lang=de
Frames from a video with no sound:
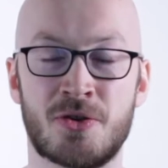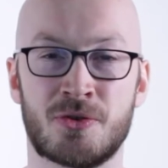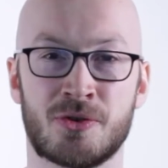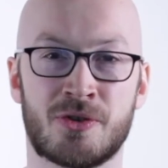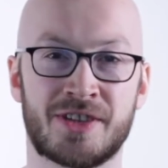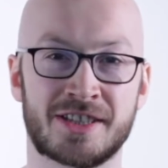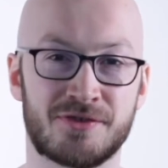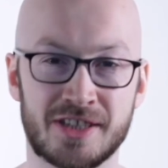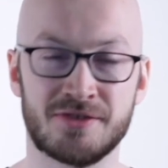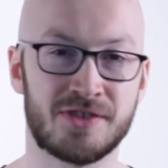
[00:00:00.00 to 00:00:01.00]
Und
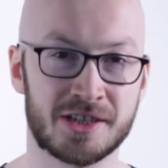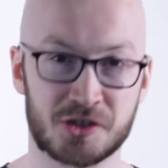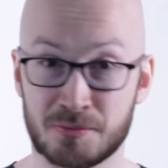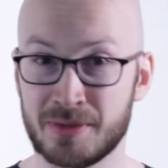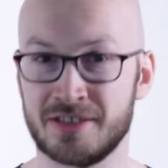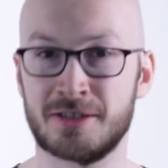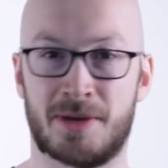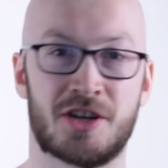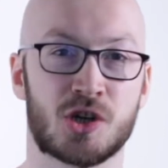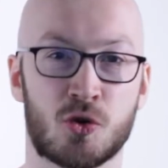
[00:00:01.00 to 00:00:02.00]
erst wissen wir, zumindest
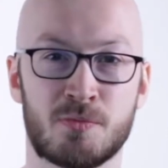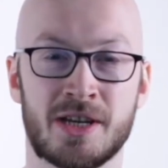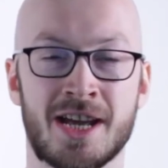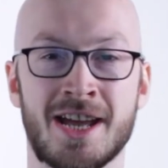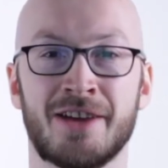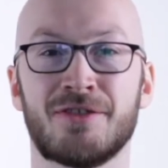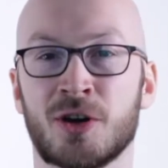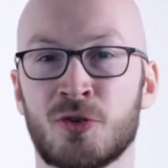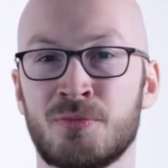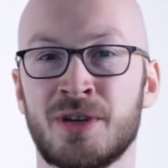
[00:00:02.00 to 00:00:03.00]
bei Xiaomi,
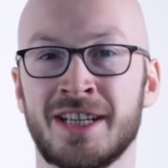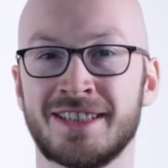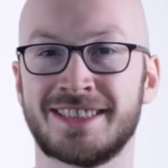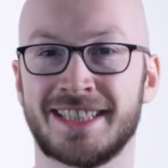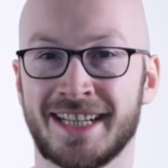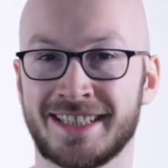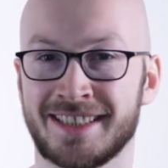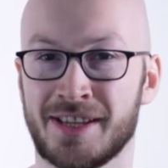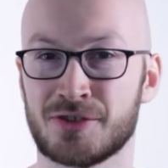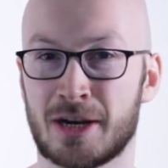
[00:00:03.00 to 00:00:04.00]
warum diese Geräte
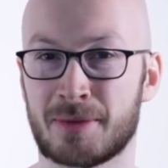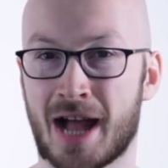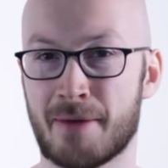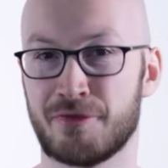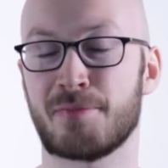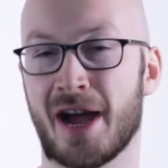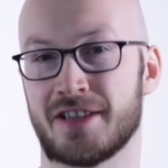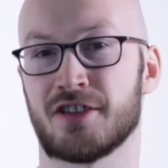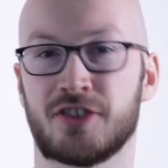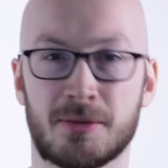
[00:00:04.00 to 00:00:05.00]
hier zu einem
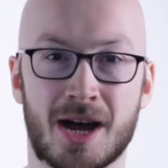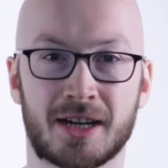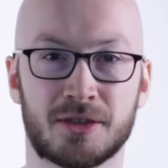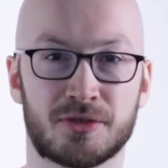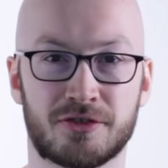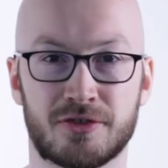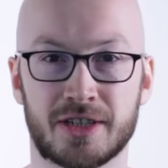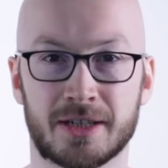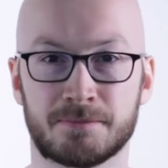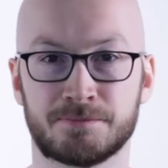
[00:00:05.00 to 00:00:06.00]
Kampfpreis auf den Markt geworfen
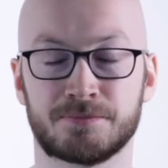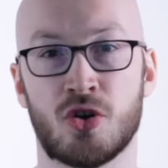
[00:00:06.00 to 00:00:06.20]
werden.